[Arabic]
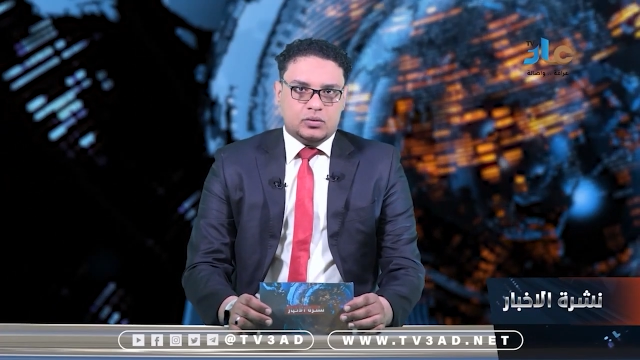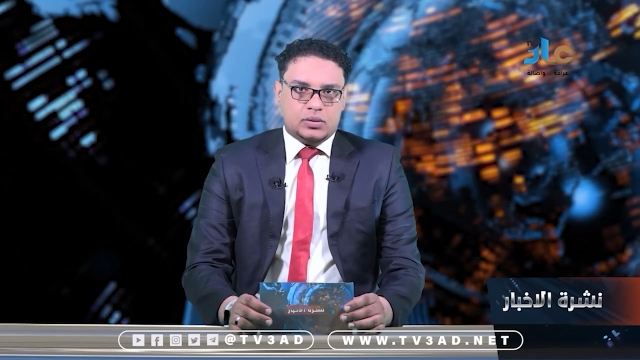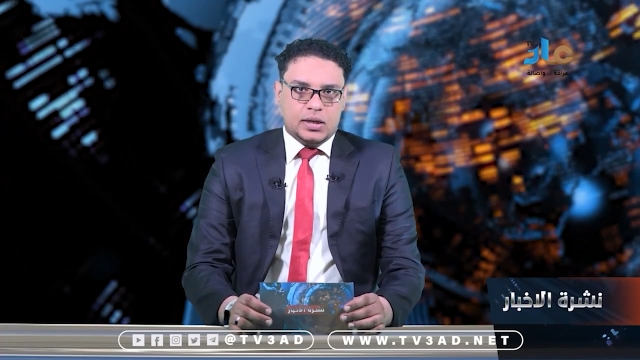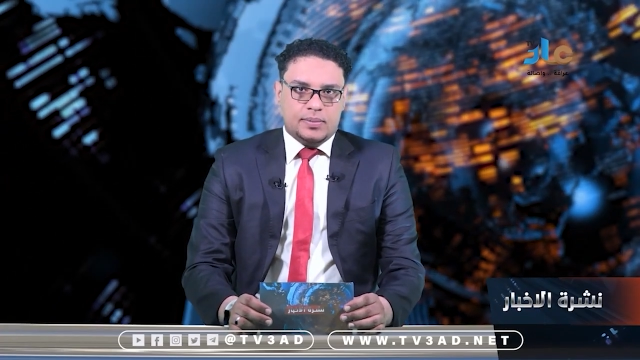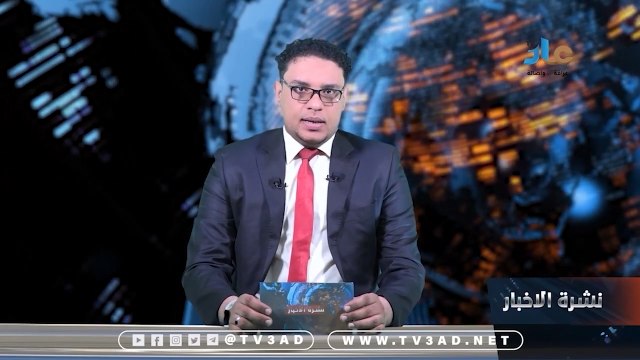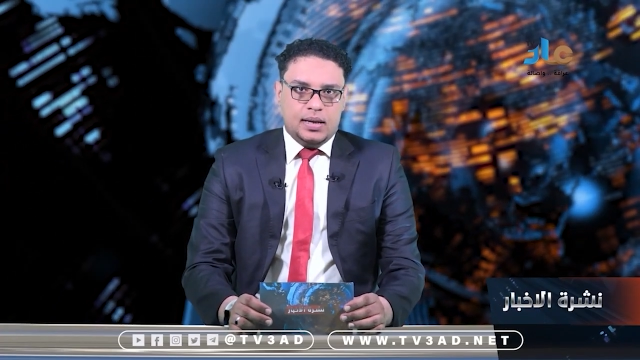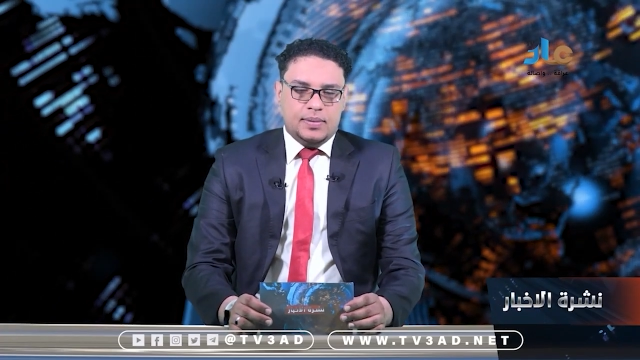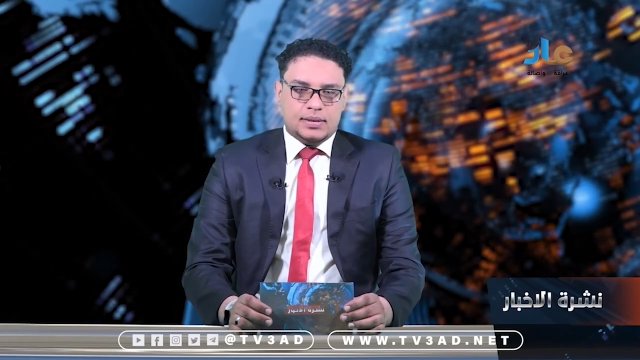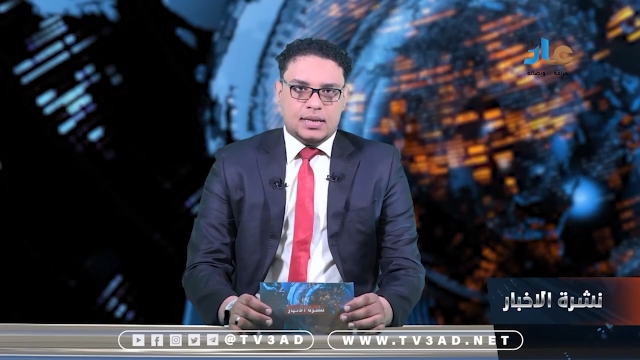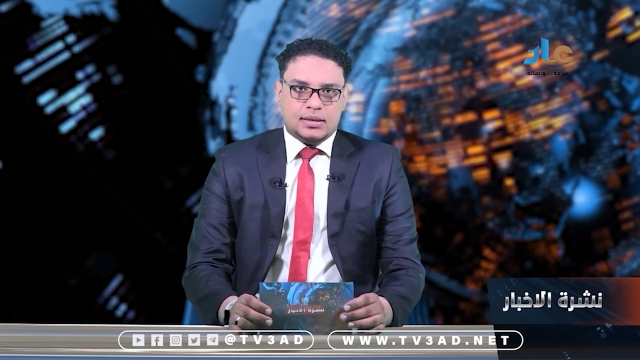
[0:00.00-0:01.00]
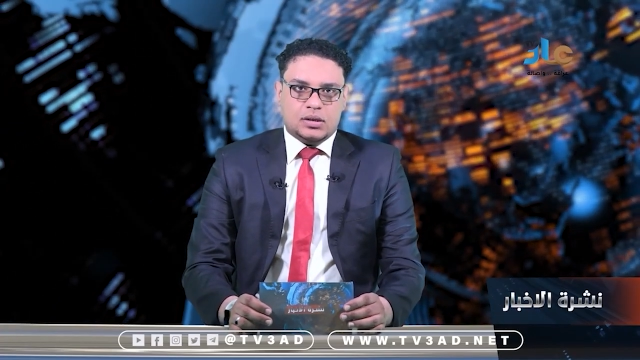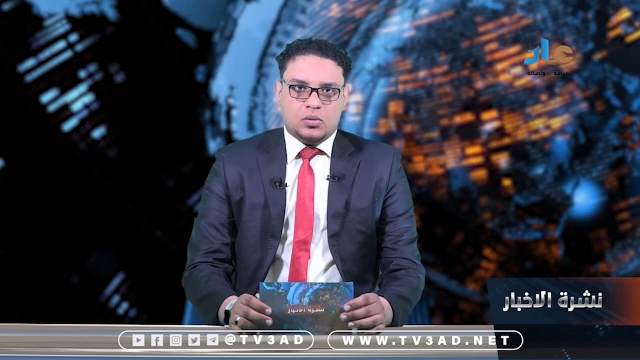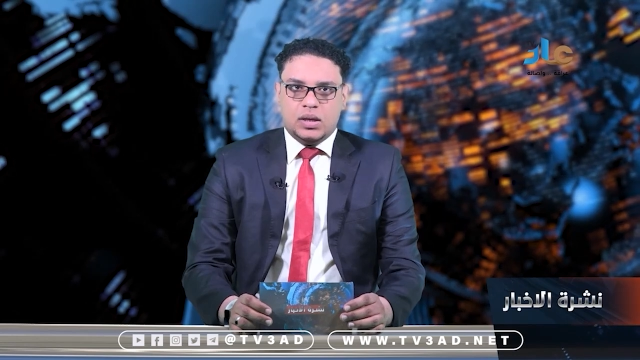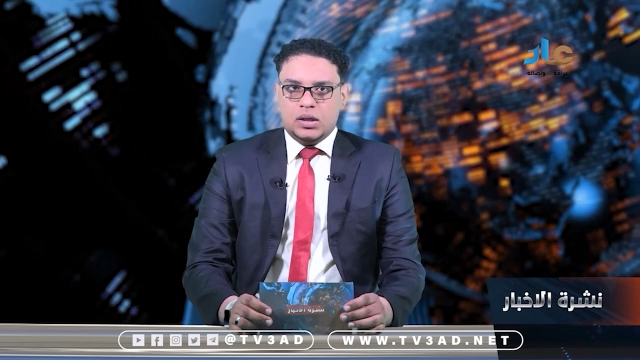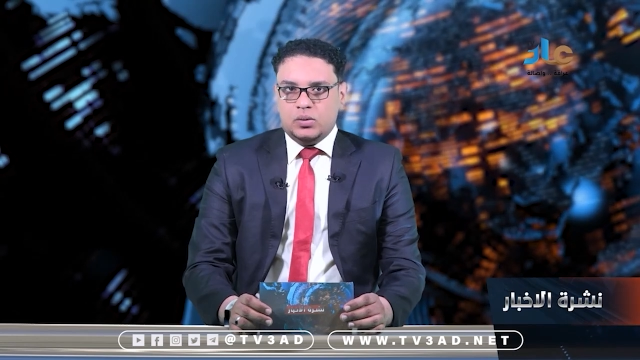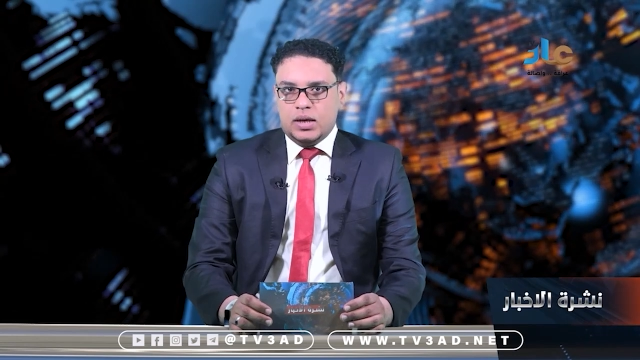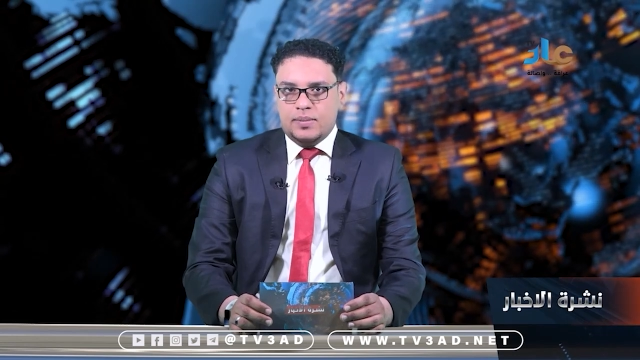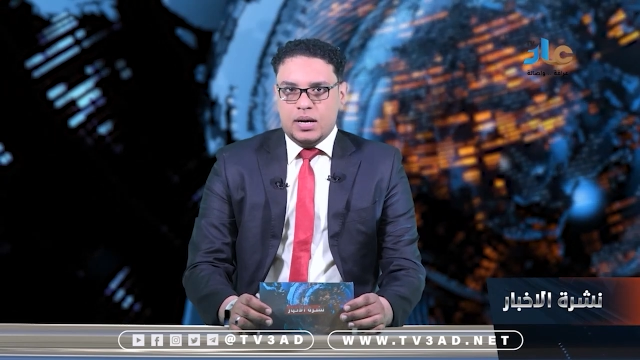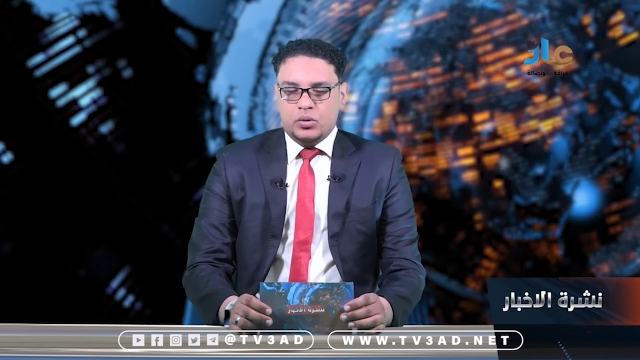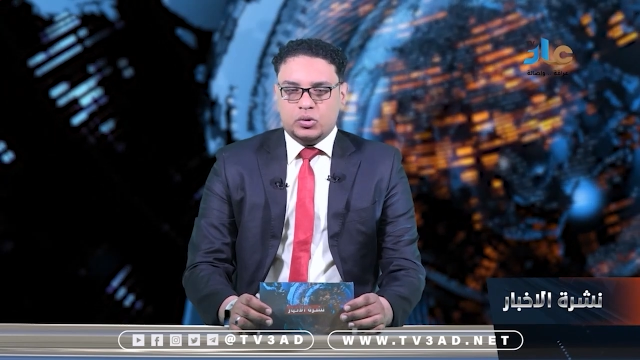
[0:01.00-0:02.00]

خطباء المساجد والعلماء